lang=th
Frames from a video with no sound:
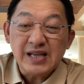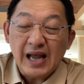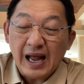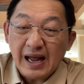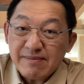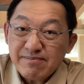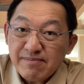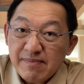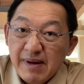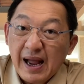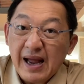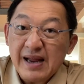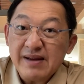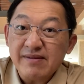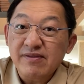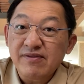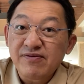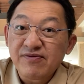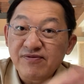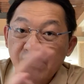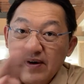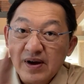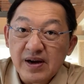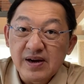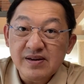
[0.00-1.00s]
สามารถ
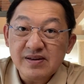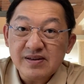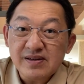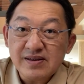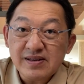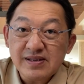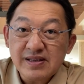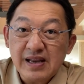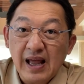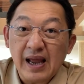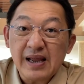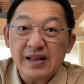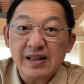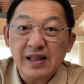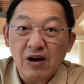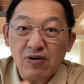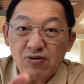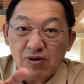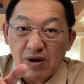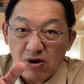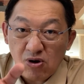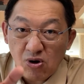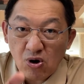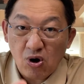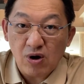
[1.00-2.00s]
ฟื้นได้
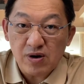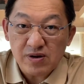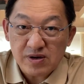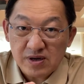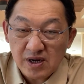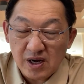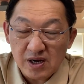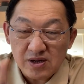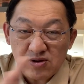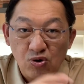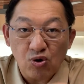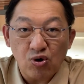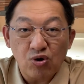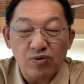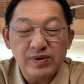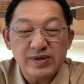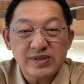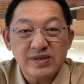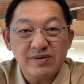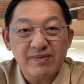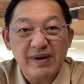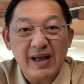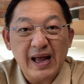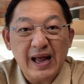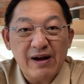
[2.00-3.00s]
เท่ากับก่อนเกิดโควิ
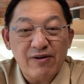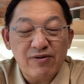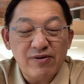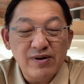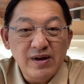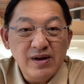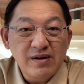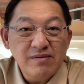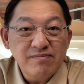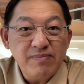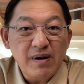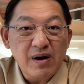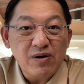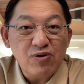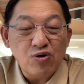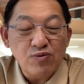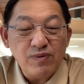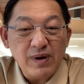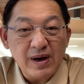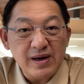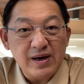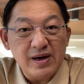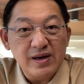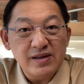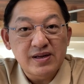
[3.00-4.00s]
ด -19 ปรากฏ
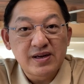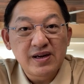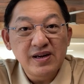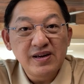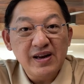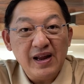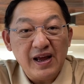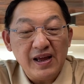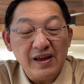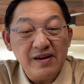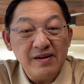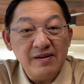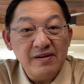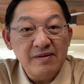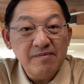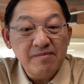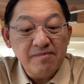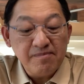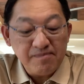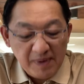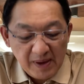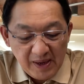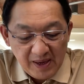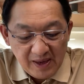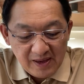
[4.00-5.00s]
ว่าเกิดขึ้นใน
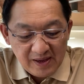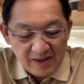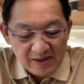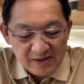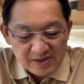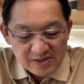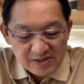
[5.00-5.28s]
ปี